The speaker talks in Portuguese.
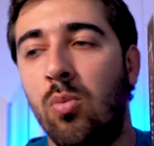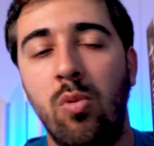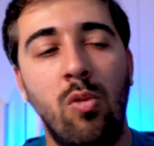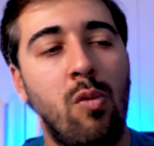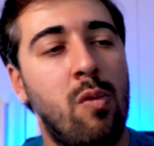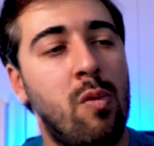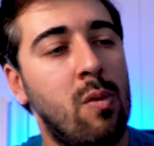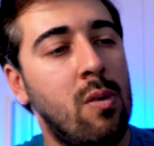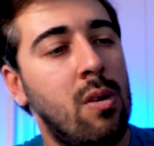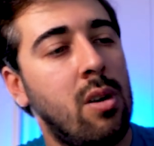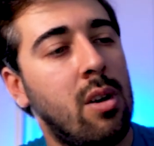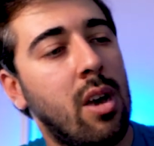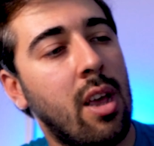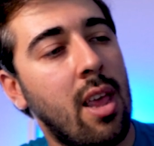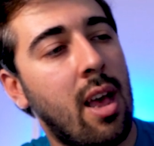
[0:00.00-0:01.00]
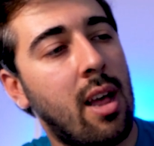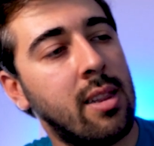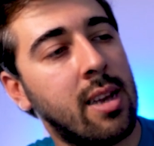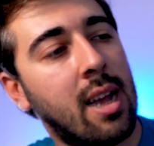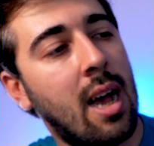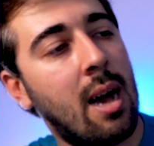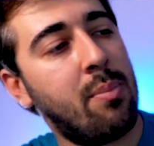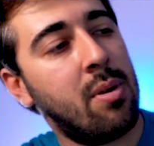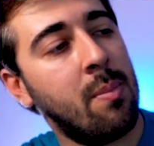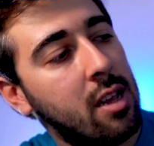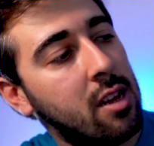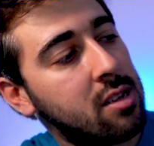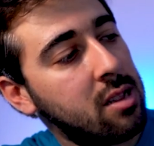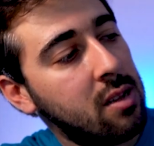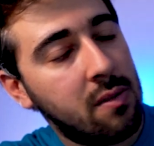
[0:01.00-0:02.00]
um bufo real na capa.
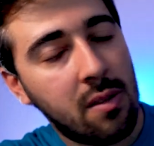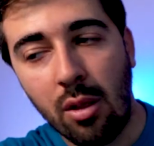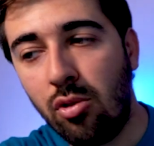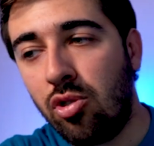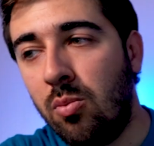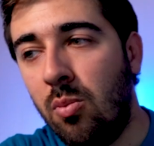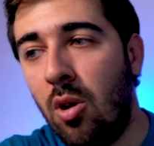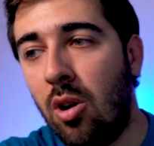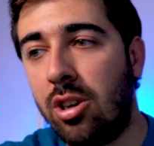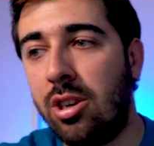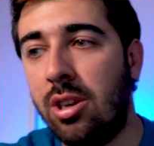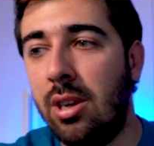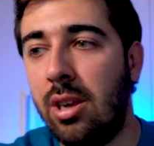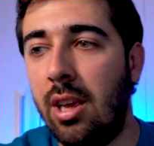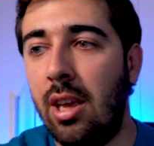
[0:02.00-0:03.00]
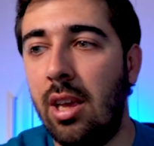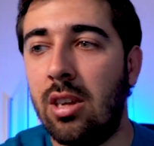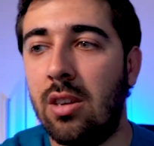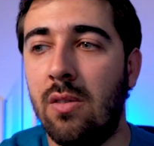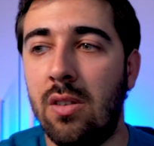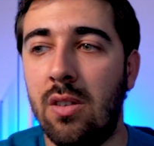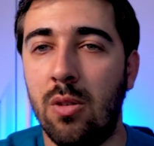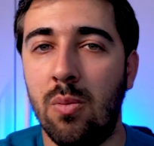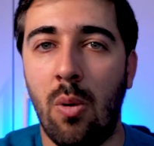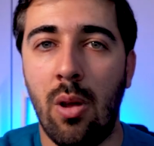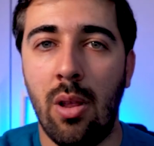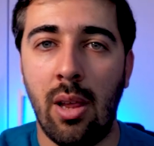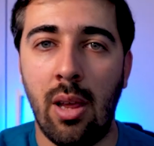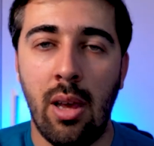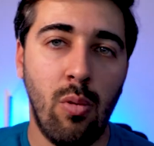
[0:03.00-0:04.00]
Este livro é dos melhores guias que vocês
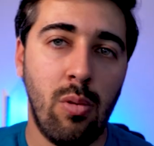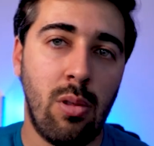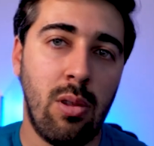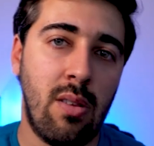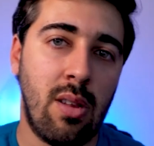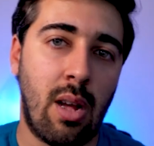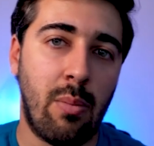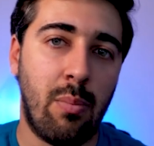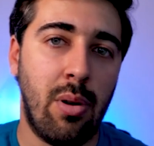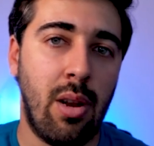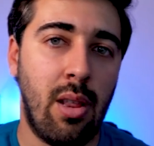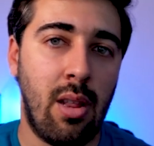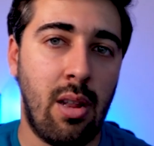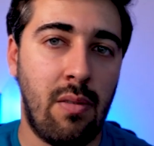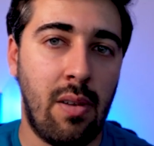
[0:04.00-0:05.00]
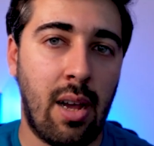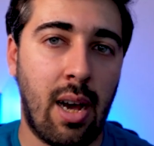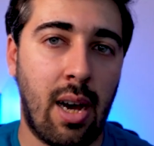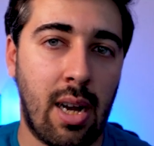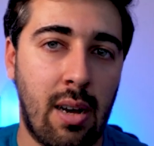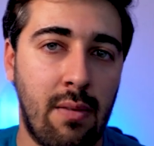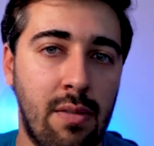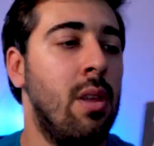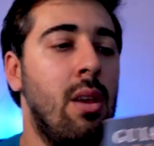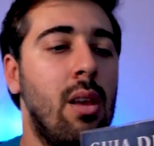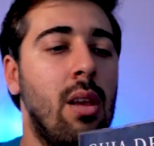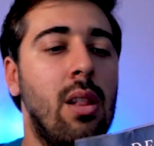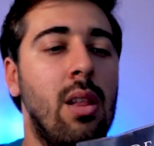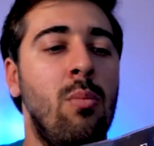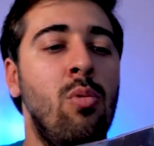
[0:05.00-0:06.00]
podem utilizar para identificar aves.
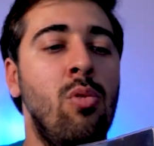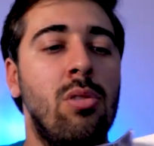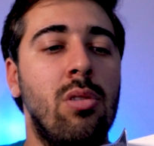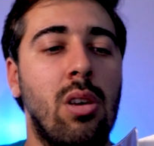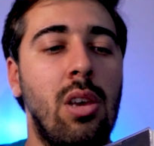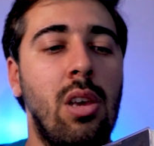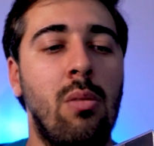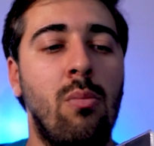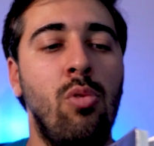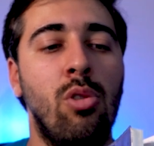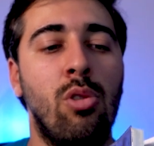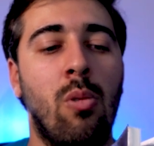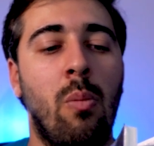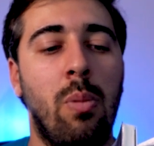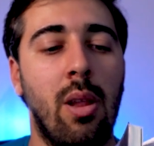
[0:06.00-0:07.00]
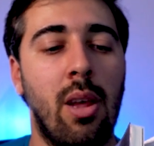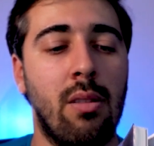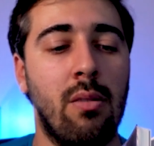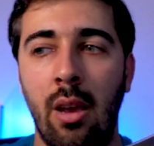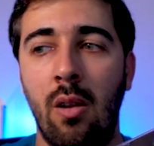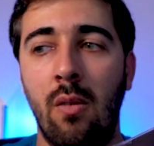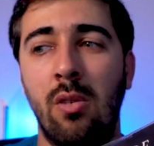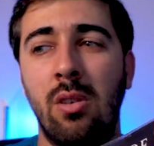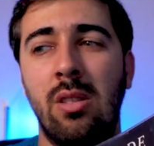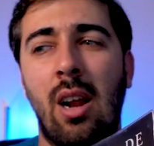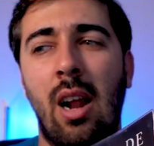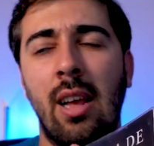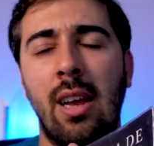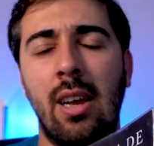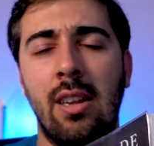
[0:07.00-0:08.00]
Ele é muito rico, muito completo. E não vou
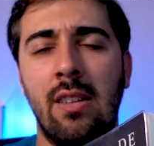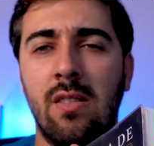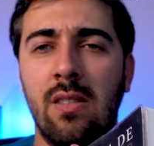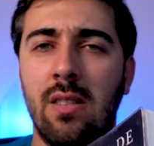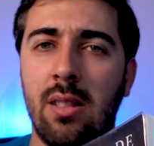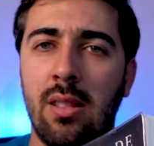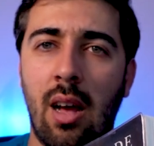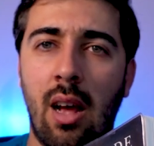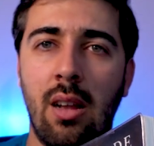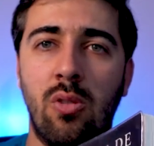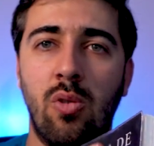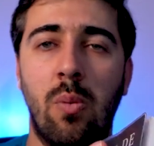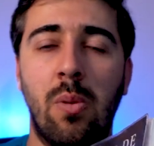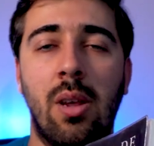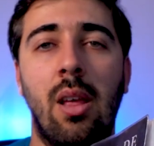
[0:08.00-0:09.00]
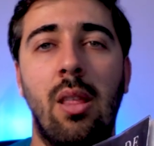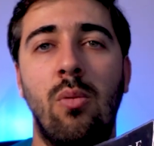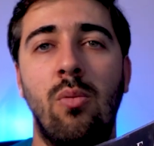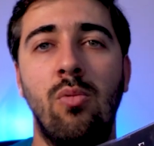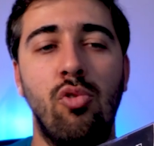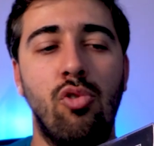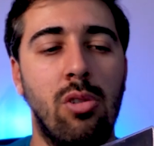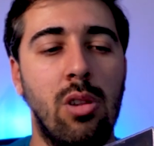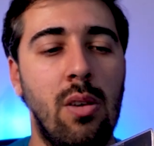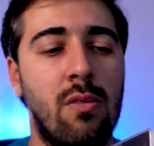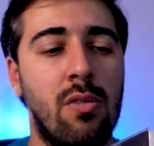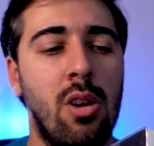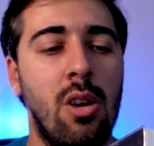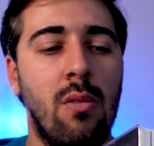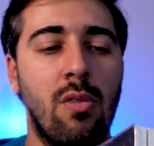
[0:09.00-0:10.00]
entrar em grandes detalhes sobre cada um dos
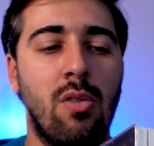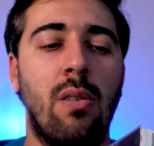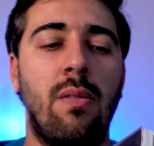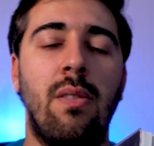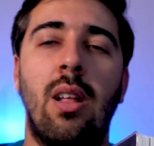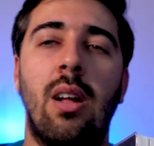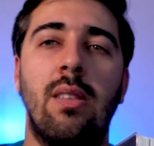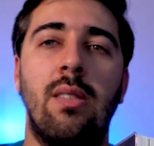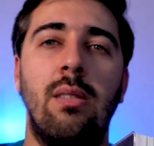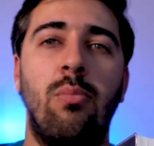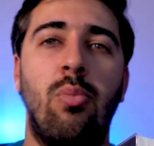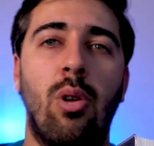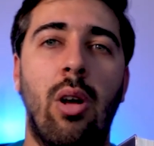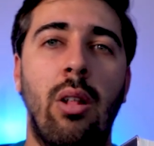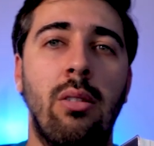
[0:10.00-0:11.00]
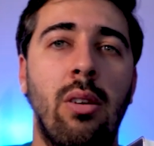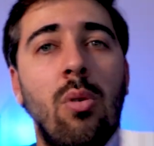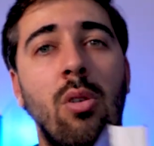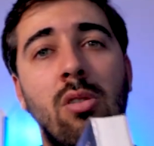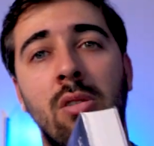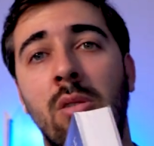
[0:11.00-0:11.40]
livros, vou só falar assim por alto, porque